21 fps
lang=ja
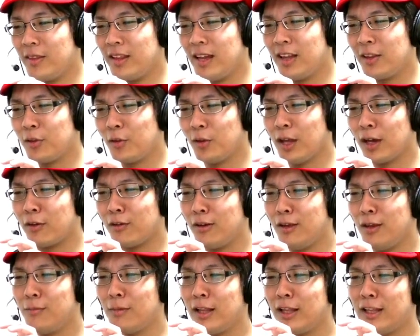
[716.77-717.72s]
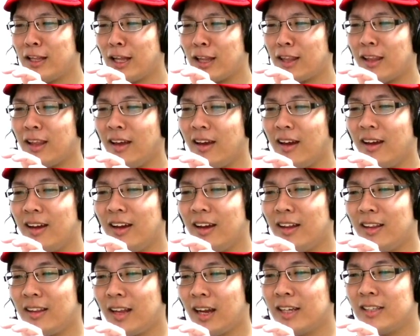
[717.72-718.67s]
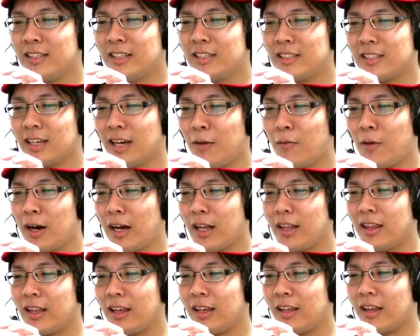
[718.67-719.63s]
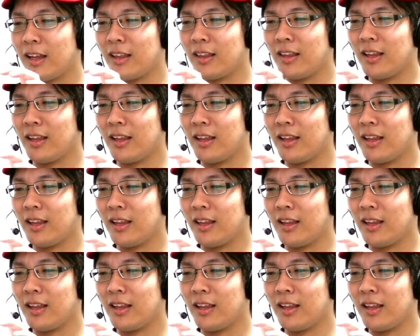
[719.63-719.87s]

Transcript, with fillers: なんとなく今になって、大切さが分かってき